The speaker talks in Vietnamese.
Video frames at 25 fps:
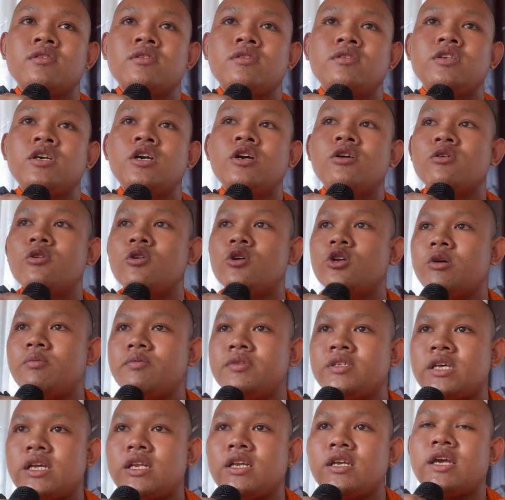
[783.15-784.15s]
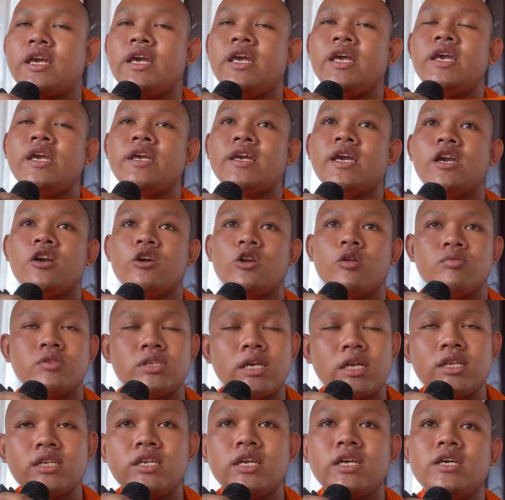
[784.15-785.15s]
Dân cổ rốc sạch kê Kê cổ rốc
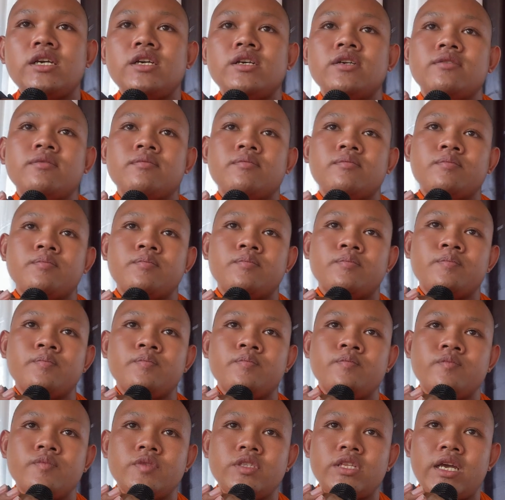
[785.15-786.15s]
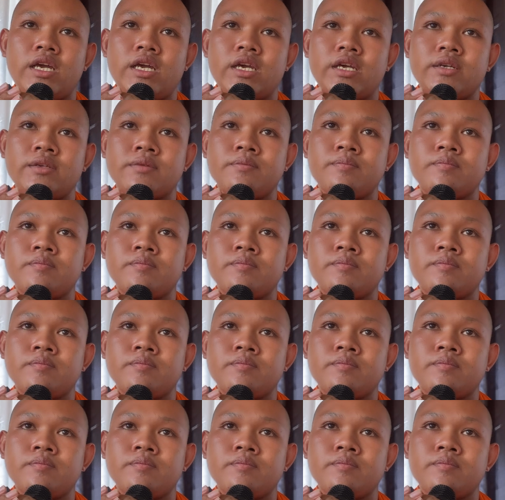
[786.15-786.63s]
sạch dân Nè